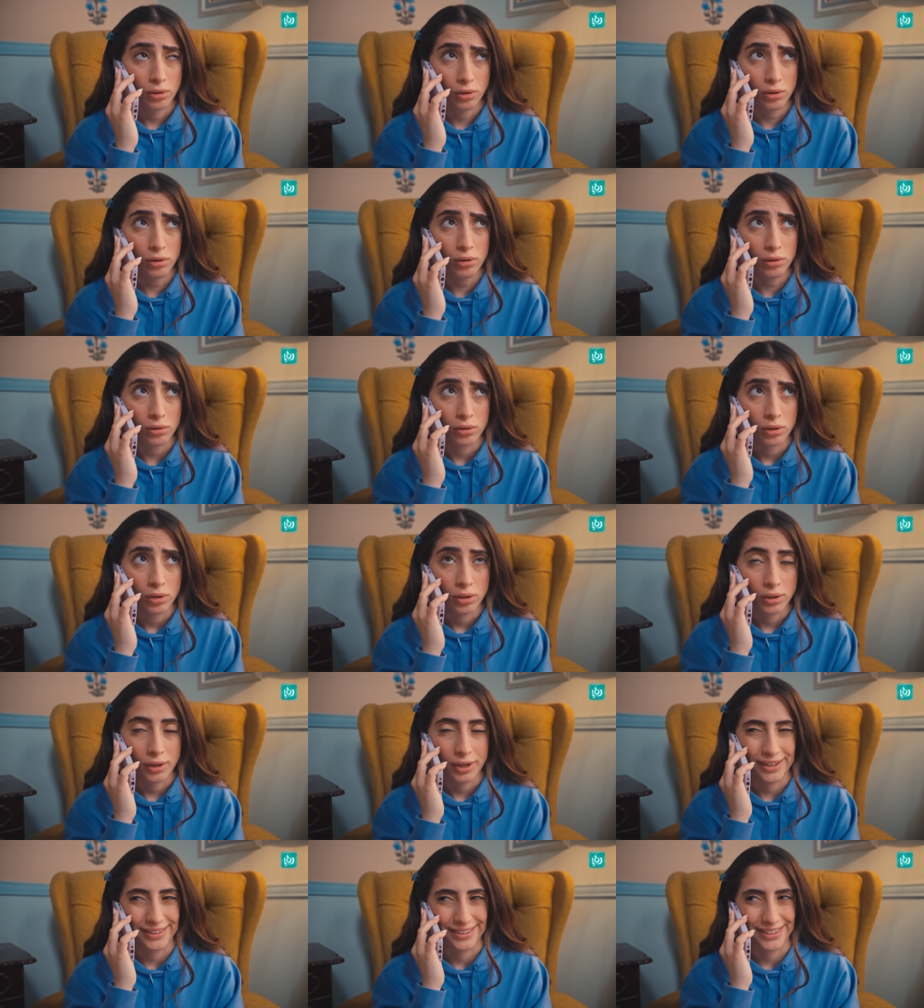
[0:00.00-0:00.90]
آه
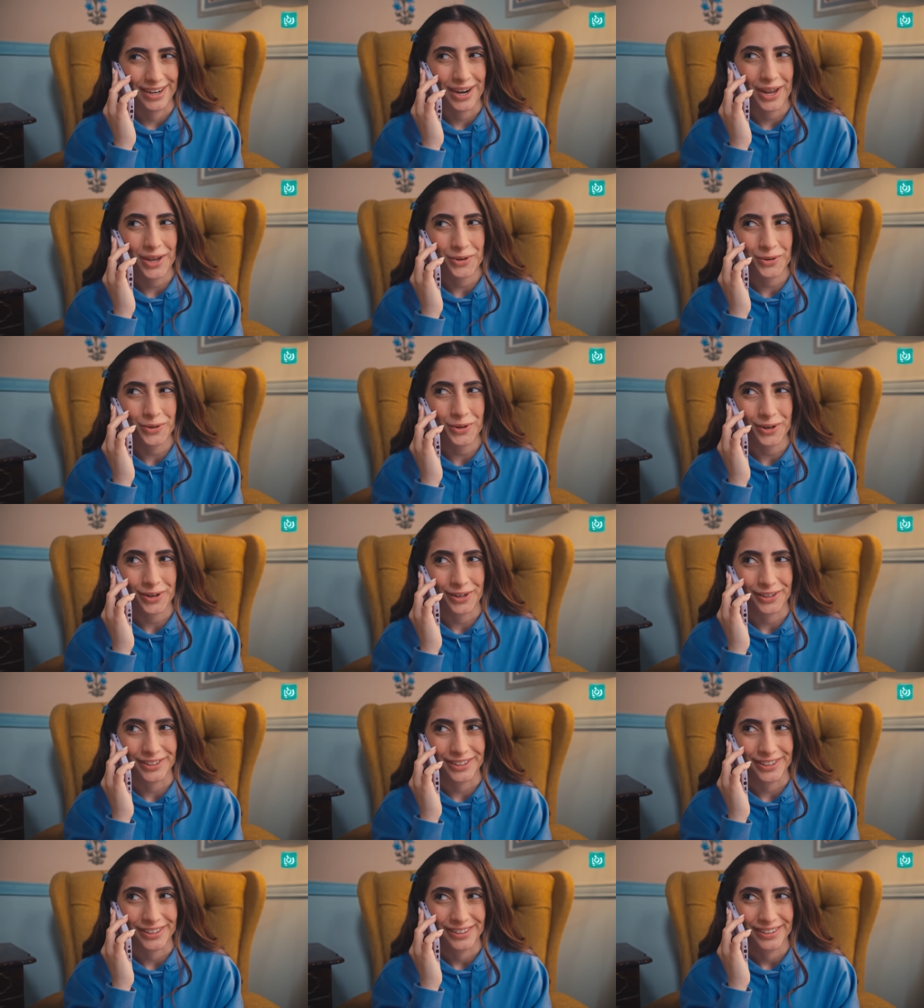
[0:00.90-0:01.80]
أنت رح يكون
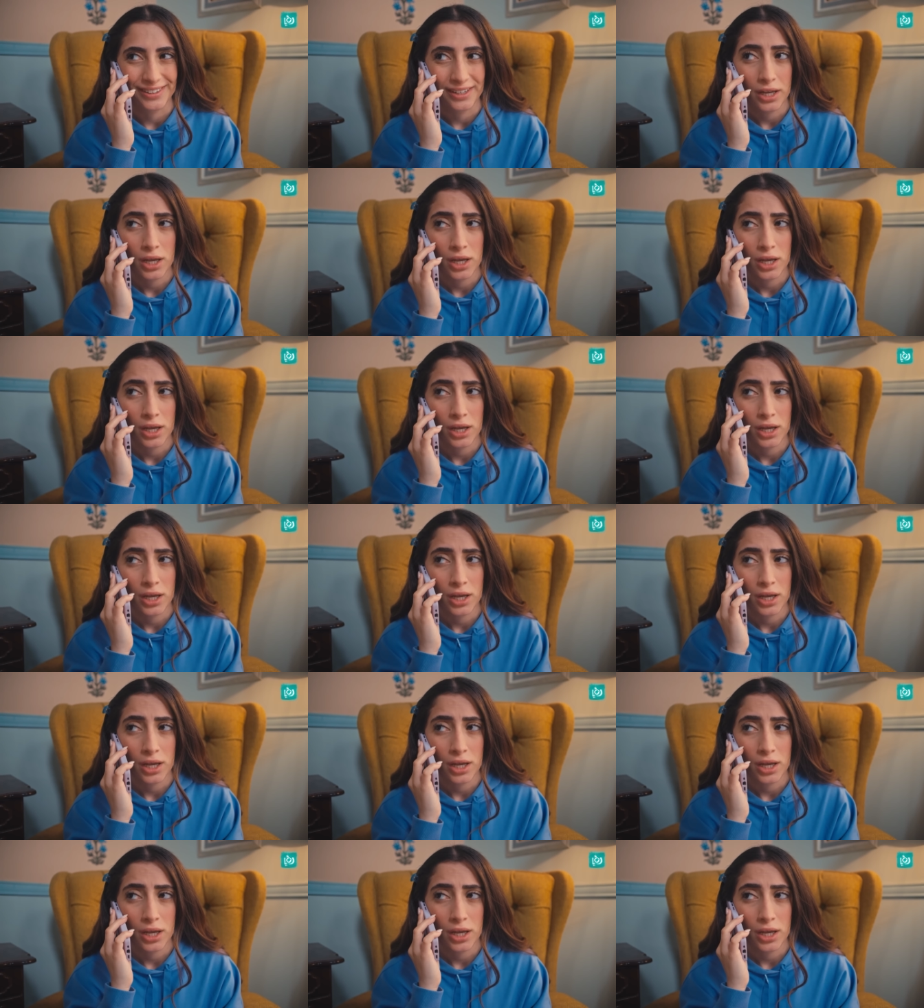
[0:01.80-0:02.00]
راضي